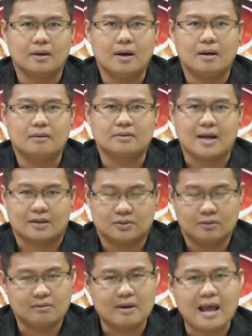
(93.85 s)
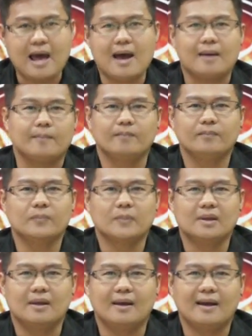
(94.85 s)
เงินจากโชคลาภ
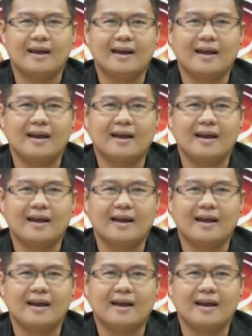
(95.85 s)
นะ